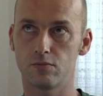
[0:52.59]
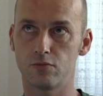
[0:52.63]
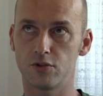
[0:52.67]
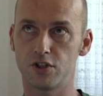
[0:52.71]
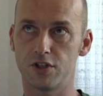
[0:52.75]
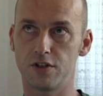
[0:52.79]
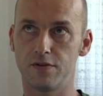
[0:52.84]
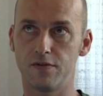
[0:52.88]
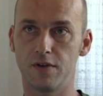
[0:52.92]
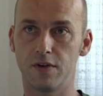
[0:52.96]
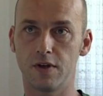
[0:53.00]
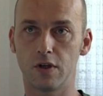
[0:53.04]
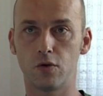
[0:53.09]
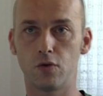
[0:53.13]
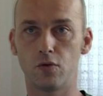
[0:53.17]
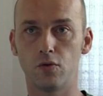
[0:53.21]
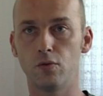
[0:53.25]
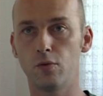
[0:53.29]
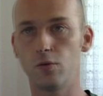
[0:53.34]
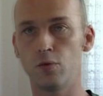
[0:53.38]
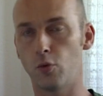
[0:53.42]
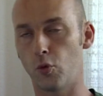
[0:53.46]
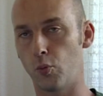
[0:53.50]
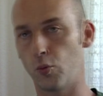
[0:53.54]
j'ai
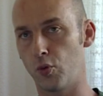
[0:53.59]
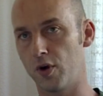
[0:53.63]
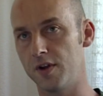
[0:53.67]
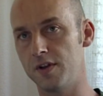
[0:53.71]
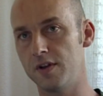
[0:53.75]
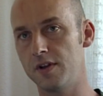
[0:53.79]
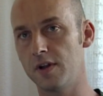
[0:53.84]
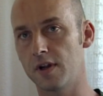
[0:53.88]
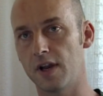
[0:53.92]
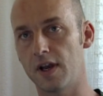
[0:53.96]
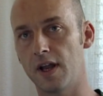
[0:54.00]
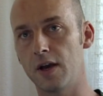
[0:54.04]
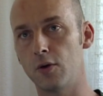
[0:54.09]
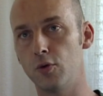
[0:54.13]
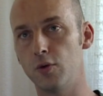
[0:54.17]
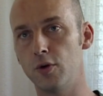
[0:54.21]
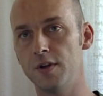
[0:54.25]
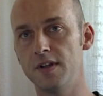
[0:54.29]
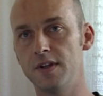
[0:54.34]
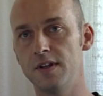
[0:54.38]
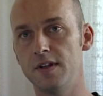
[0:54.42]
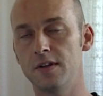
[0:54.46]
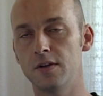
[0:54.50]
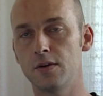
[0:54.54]
vécu, on pourrait dire,
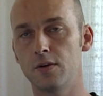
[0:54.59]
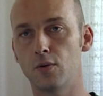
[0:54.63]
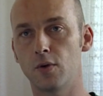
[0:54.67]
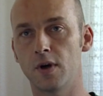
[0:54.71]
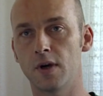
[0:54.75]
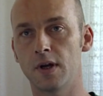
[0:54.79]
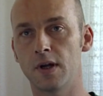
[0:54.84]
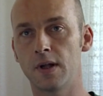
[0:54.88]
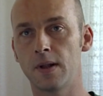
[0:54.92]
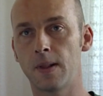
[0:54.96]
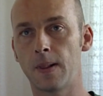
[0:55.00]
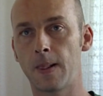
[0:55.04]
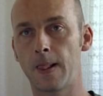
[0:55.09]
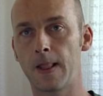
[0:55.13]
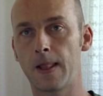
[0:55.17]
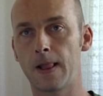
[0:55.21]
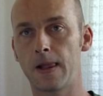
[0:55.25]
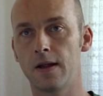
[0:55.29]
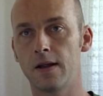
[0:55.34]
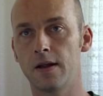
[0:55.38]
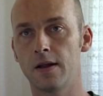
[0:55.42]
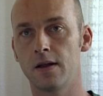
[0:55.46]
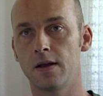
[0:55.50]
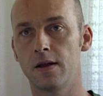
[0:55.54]
l'agonie.
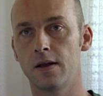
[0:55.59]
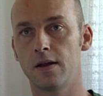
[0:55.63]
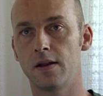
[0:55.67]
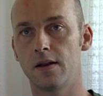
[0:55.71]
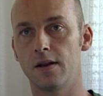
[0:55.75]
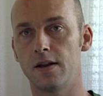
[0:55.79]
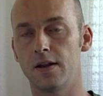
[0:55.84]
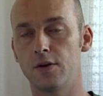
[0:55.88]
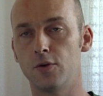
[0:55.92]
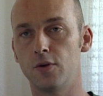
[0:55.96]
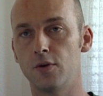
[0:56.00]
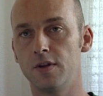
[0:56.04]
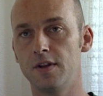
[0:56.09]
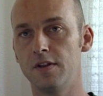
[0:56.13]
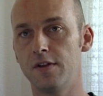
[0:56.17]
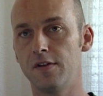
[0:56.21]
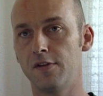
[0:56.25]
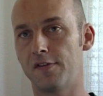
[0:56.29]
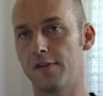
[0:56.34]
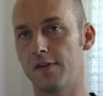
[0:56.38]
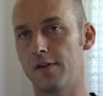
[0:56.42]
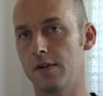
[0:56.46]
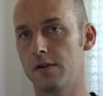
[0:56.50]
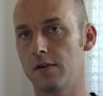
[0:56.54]

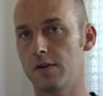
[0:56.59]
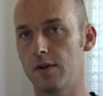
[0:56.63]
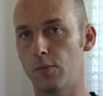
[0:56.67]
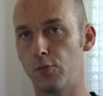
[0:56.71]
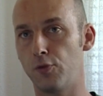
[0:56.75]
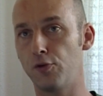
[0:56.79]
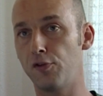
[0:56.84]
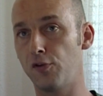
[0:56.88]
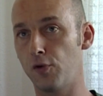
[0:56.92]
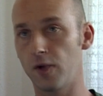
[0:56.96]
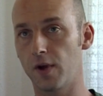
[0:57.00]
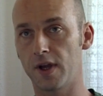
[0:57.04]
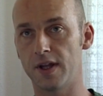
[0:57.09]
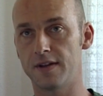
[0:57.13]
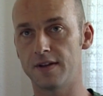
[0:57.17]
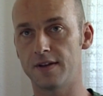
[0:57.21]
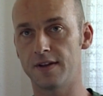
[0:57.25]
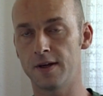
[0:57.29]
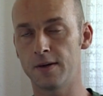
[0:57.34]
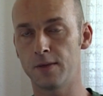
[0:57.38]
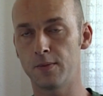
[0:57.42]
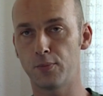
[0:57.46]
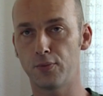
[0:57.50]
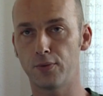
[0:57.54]
L'agonie, il y a plusieurs
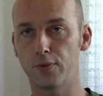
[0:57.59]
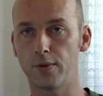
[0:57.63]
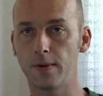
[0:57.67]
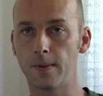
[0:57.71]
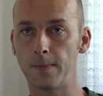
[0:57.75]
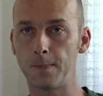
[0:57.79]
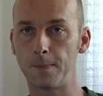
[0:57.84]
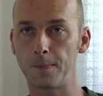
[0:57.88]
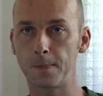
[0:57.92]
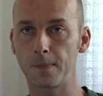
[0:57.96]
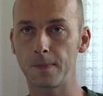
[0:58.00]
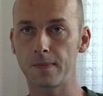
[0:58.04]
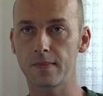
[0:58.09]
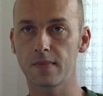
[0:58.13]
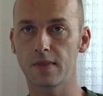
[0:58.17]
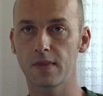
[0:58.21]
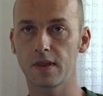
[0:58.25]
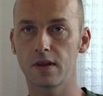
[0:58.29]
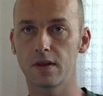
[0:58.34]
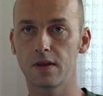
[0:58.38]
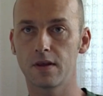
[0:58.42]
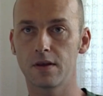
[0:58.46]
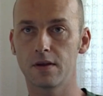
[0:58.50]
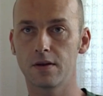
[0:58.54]
étapes.
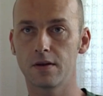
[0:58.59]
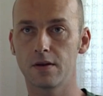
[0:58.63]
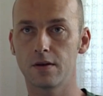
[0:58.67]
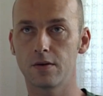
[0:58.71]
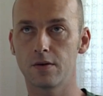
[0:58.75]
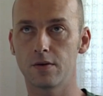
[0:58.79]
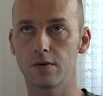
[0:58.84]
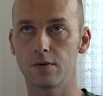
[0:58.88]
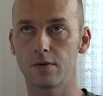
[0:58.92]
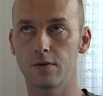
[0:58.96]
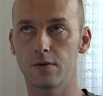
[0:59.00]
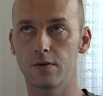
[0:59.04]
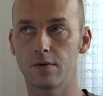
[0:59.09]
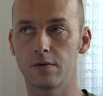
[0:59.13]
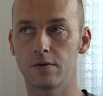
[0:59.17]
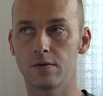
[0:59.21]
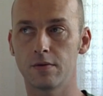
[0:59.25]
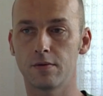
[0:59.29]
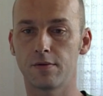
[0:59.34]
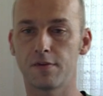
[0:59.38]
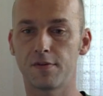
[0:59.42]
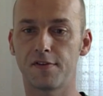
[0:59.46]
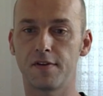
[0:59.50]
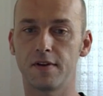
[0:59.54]
Euh,
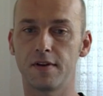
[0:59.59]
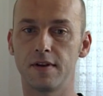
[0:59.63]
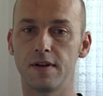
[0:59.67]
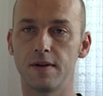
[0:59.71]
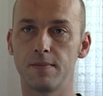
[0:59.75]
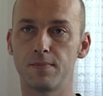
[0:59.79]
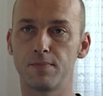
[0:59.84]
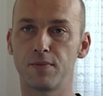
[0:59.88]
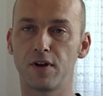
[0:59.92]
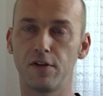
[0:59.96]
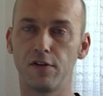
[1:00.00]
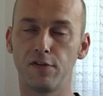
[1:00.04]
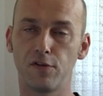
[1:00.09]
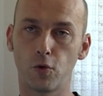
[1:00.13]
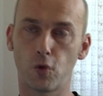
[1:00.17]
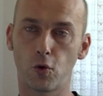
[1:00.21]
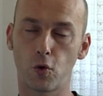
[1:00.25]
c'est des prises de